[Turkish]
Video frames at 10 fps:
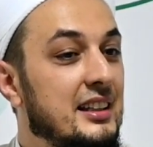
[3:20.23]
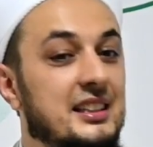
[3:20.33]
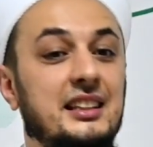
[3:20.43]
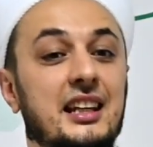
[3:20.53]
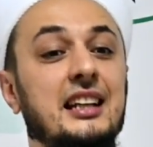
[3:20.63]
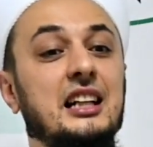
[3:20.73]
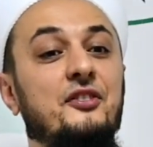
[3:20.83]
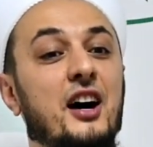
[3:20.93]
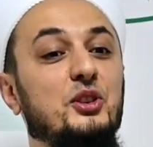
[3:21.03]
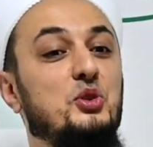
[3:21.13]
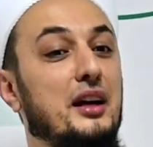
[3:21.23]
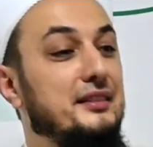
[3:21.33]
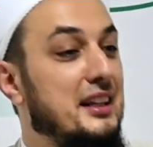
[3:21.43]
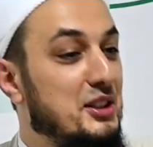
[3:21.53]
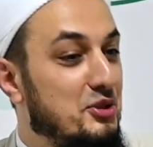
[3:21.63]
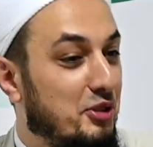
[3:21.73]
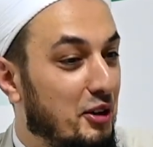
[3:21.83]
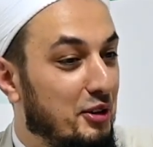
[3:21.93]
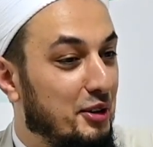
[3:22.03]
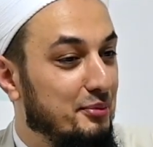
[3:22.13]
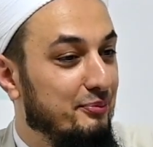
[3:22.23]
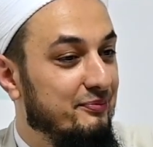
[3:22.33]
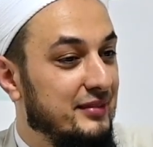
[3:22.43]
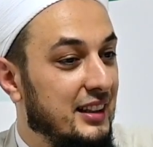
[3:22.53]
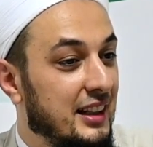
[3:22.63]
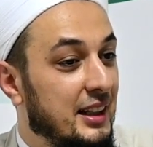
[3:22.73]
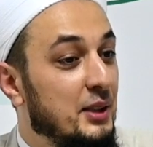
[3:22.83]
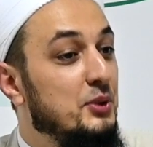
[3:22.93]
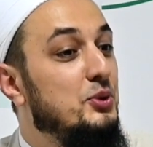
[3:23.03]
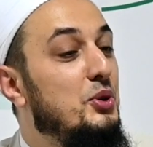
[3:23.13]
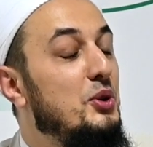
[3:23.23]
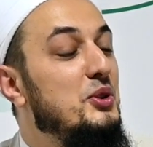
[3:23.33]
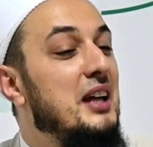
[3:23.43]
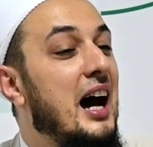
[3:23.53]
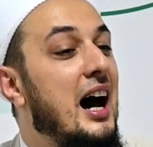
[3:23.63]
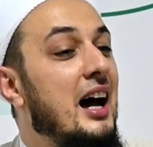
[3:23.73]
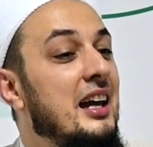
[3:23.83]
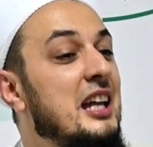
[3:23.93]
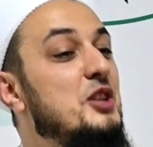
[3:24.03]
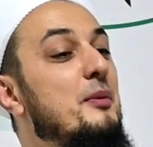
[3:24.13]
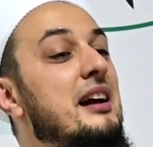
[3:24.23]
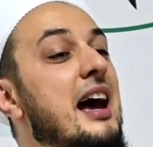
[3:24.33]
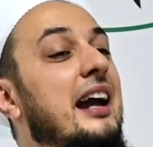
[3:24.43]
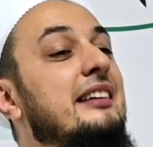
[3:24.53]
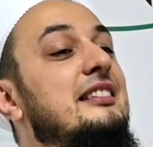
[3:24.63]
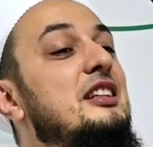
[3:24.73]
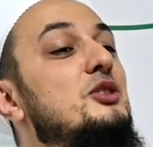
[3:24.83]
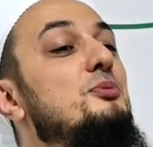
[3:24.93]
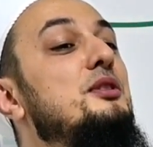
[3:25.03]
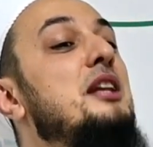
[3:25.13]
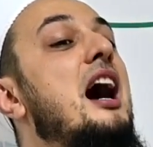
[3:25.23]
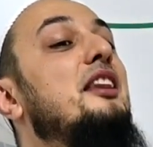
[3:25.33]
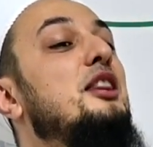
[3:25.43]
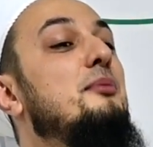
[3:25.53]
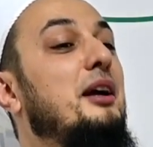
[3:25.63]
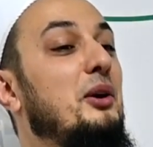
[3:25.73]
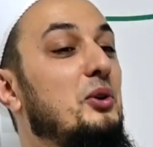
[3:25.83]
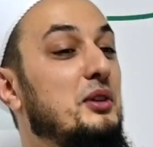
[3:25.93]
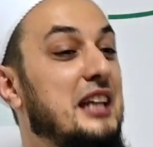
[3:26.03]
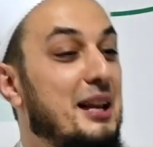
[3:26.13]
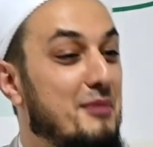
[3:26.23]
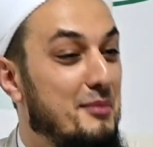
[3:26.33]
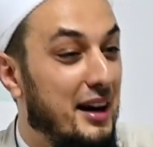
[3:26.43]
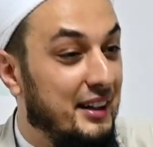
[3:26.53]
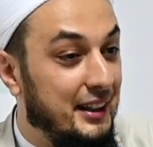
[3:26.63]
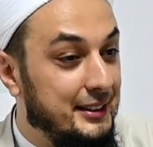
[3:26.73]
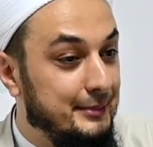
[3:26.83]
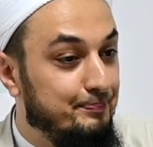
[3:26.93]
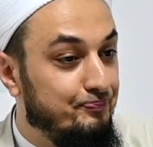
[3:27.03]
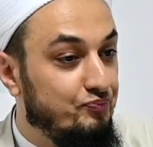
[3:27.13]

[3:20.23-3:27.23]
Şimdi ilk defa duyanlar için söylüyorum. Dünya hiç merak ettiniz mi? Ne anlama geliyor kelime manası?